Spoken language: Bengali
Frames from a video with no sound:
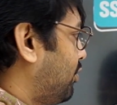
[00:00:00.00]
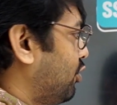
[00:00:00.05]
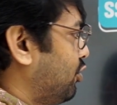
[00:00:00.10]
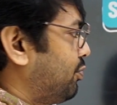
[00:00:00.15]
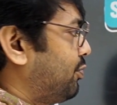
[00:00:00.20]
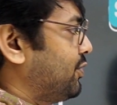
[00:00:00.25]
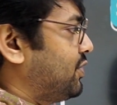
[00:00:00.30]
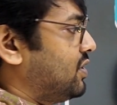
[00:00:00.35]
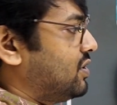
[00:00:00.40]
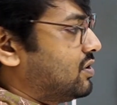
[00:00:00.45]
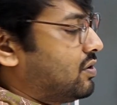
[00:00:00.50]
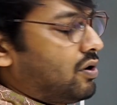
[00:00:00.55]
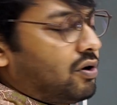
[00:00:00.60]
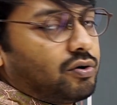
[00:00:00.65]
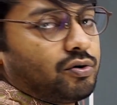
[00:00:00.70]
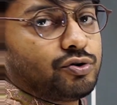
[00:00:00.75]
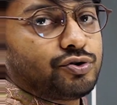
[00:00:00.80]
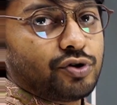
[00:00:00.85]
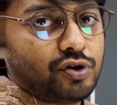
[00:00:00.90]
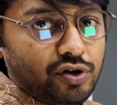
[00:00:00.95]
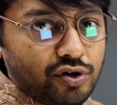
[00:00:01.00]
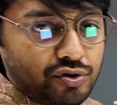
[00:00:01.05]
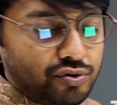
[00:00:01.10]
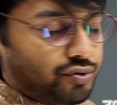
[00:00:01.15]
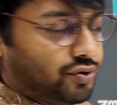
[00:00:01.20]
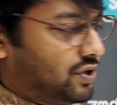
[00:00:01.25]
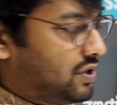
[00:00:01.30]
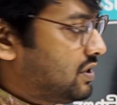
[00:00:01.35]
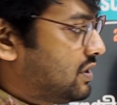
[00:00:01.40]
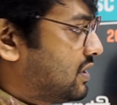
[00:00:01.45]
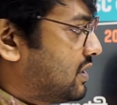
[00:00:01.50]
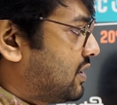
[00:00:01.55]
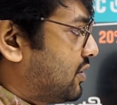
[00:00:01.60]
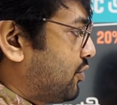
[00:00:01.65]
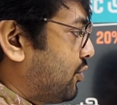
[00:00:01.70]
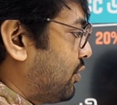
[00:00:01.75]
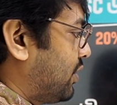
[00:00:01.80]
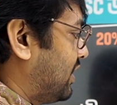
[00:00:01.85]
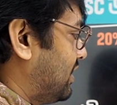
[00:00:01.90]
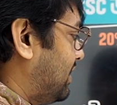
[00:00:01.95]
বহুপদী অনুশীলনী দুই
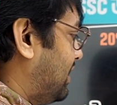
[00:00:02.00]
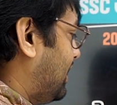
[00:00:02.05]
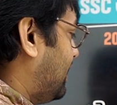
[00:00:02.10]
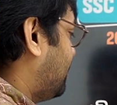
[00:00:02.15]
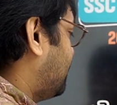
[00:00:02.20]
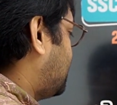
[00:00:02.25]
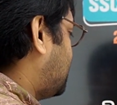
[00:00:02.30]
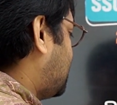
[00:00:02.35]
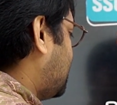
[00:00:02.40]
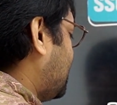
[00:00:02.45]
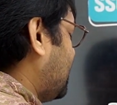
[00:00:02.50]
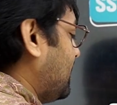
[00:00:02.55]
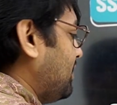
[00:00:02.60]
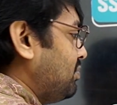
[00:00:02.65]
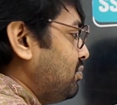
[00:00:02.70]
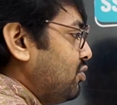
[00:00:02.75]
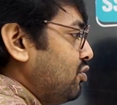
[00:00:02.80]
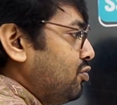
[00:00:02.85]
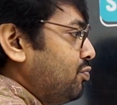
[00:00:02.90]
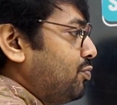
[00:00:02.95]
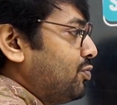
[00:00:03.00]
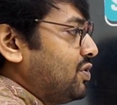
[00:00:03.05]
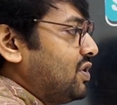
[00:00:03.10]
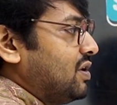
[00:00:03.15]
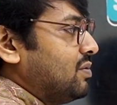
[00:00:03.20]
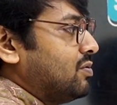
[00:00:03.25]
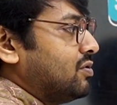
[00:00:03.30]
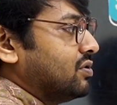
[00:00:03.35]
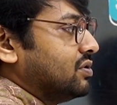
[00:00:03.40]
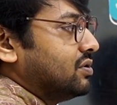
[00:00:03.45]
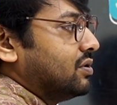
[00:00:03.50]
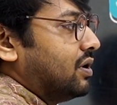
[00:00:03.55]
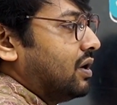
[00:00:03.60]
ওখান থেকে হচ্ছে এই বহুপদী এবং